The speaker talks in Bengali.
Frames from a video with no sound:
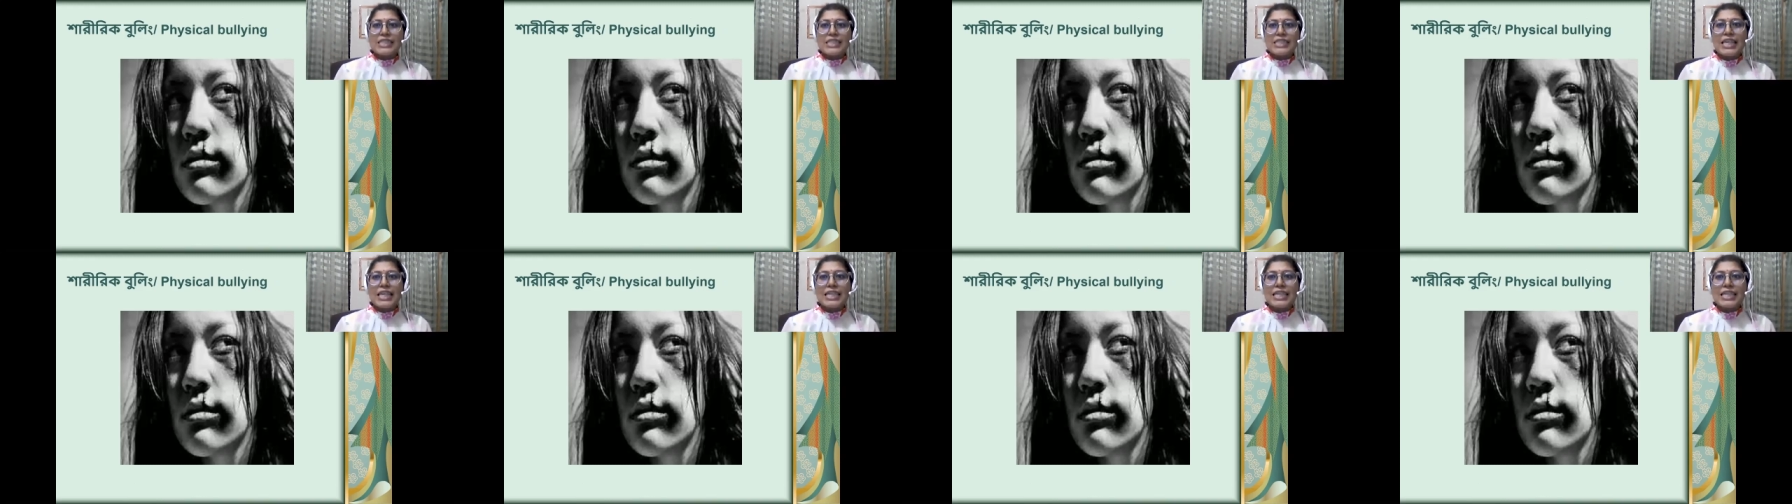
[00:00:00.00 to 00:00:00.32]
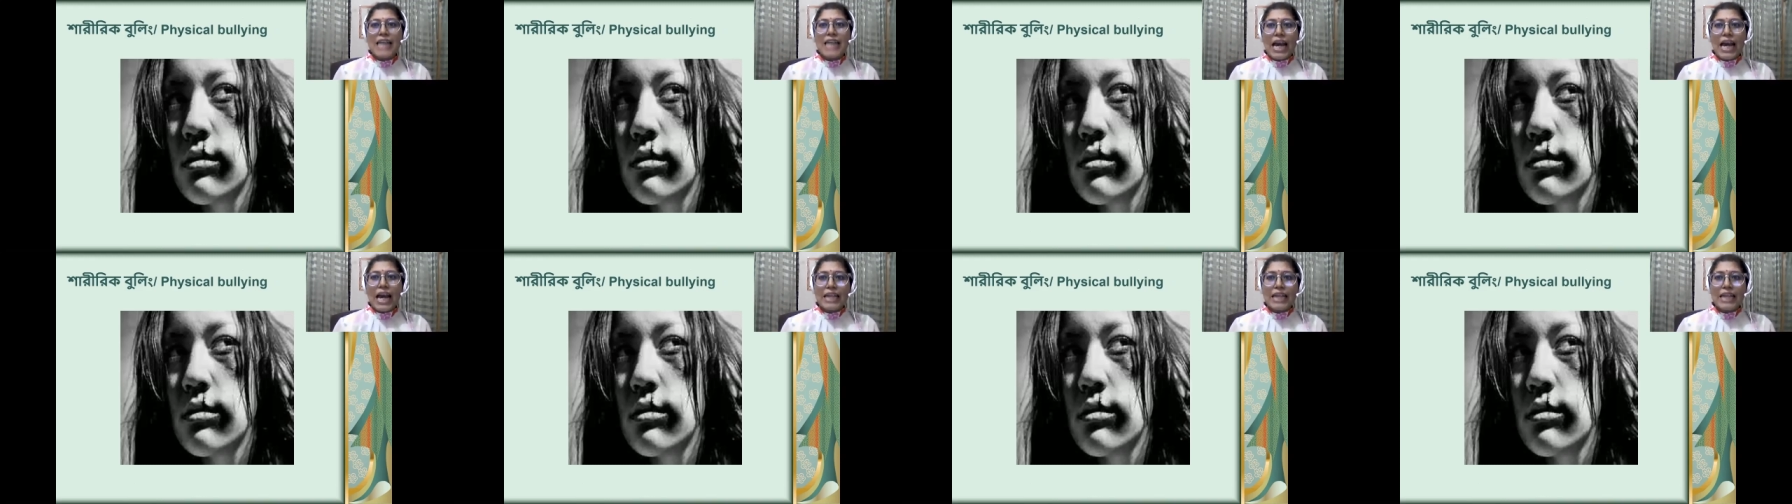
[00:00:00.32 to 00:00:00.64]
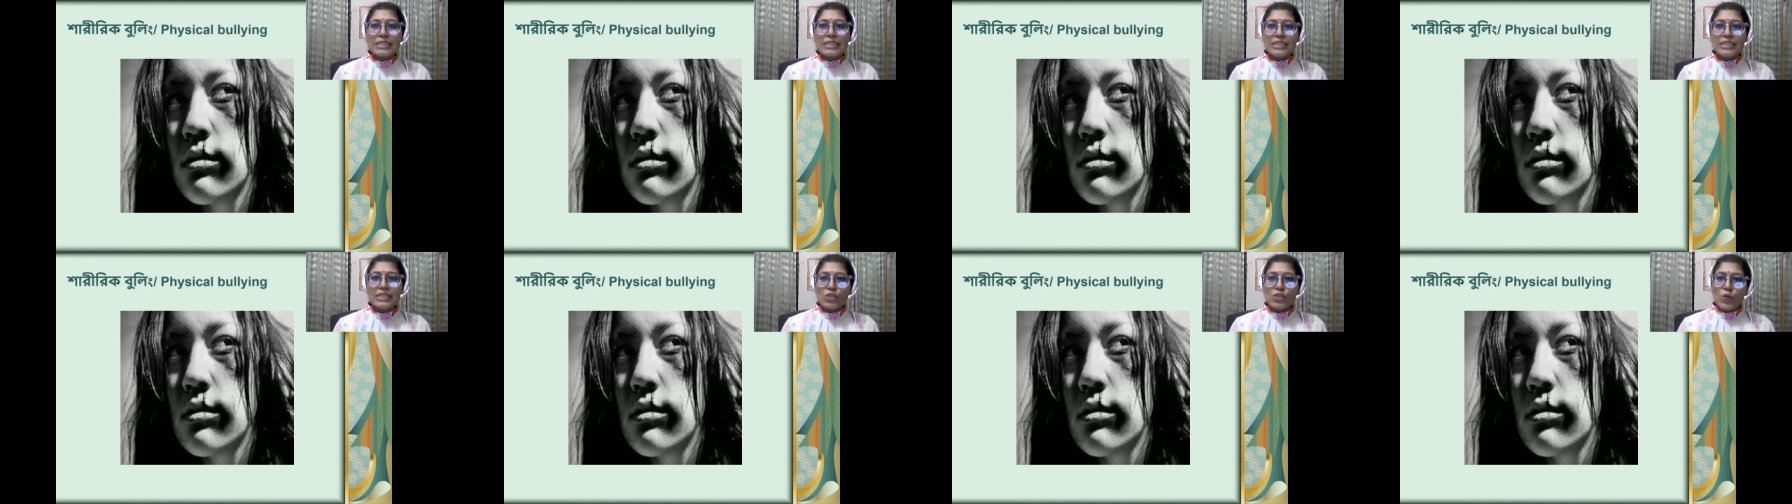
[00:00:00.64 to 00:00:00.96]
সেই কান
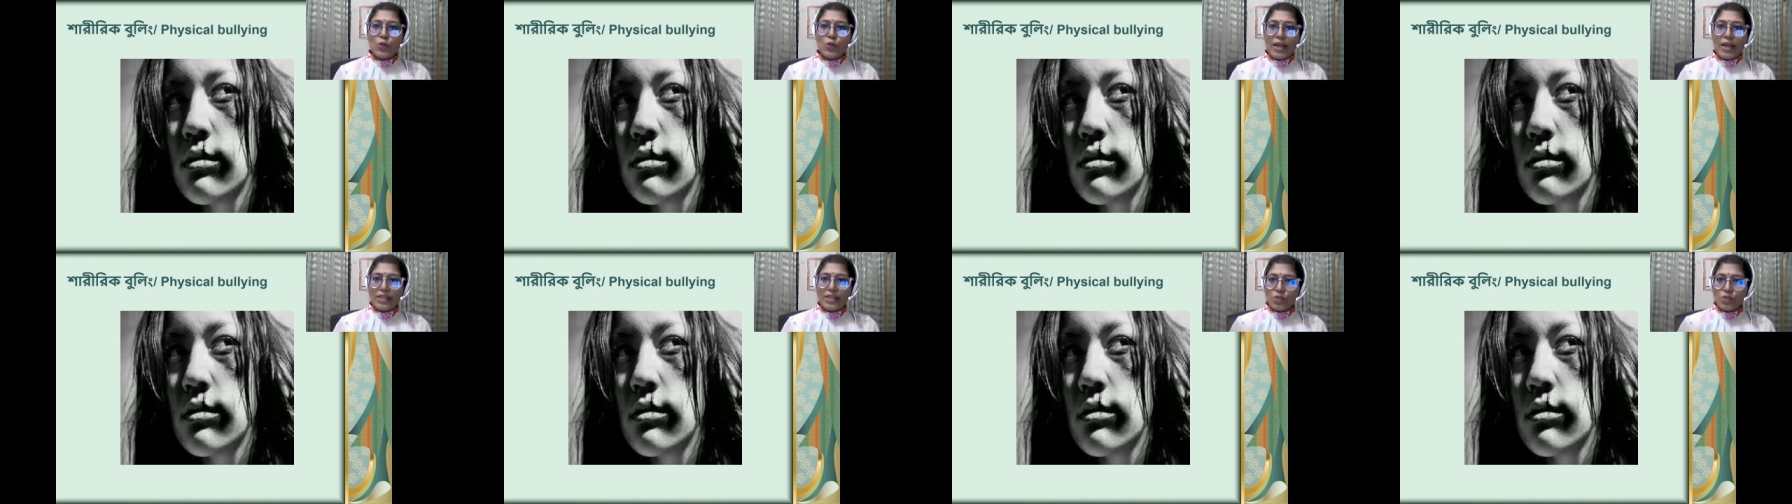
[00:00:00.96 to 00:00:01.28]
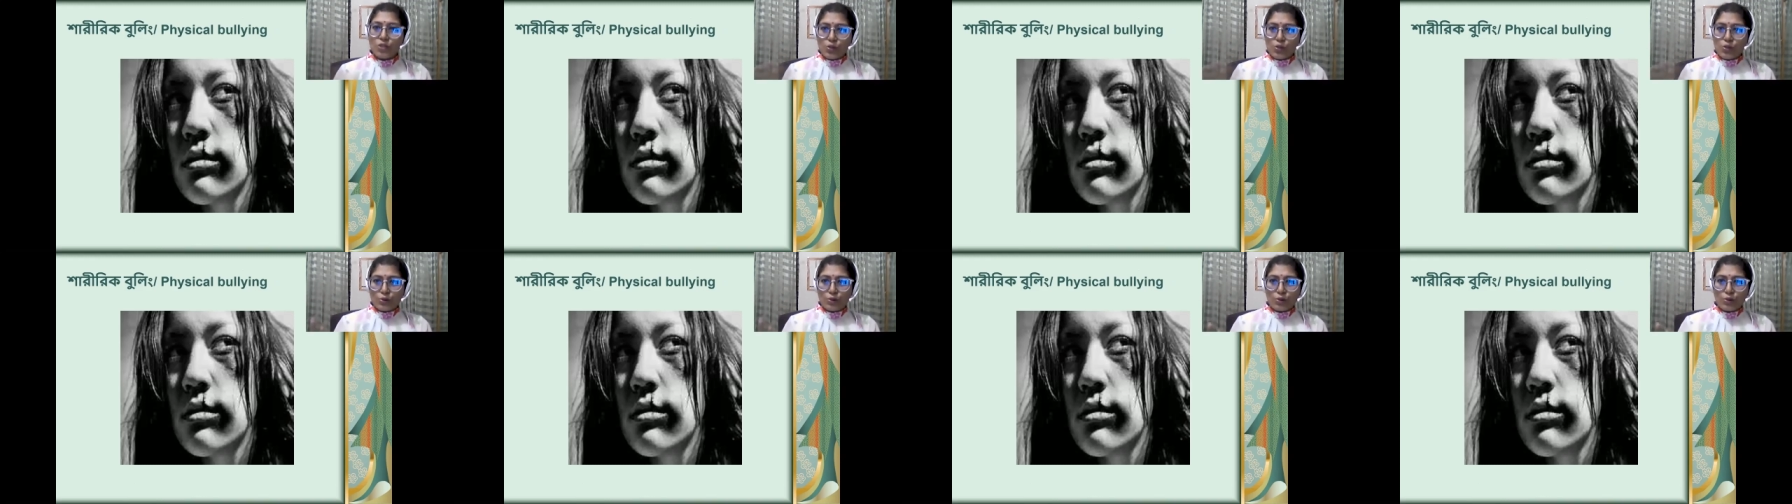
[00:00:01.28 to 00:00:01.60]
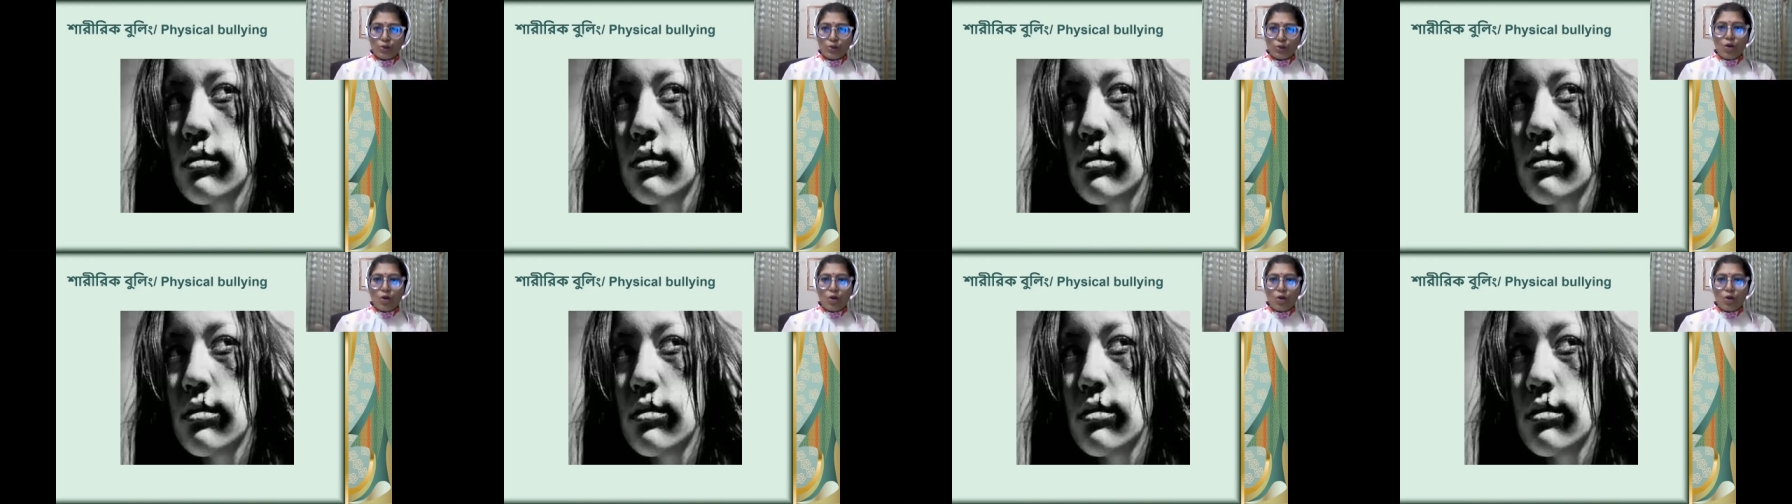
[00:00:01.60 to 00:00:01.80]
চিরকালের জন্য